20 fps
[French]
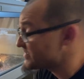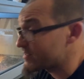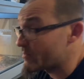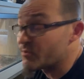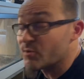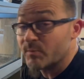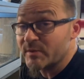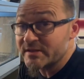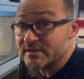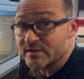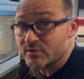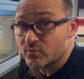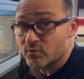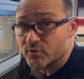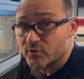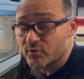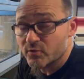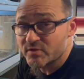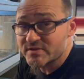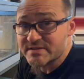ça peut mettre des
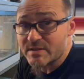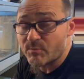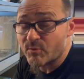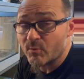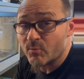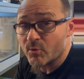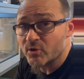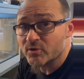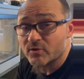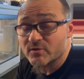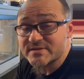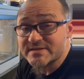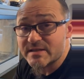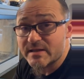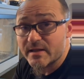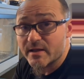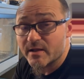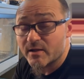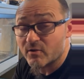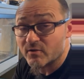coups de queue, ça peut mordre quand
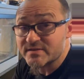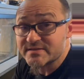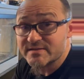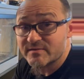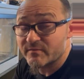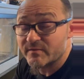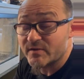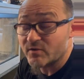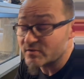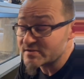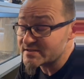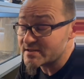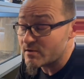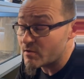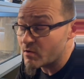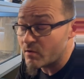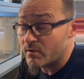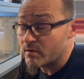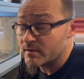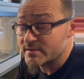c'est quand c'est quand ça
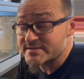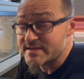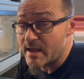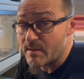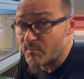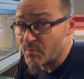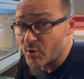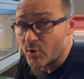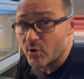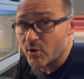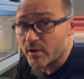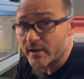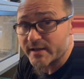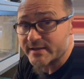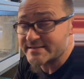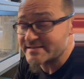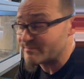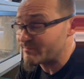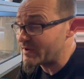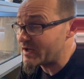ça a peur et
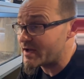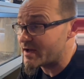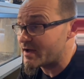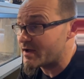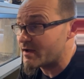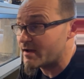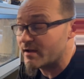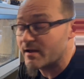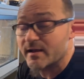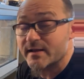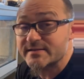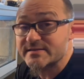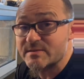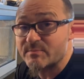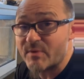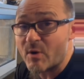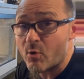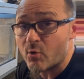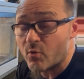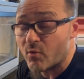que c'est pas que c'est
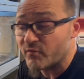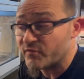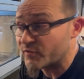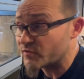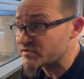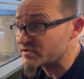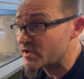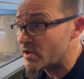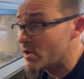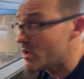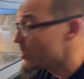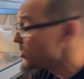pas en confiance.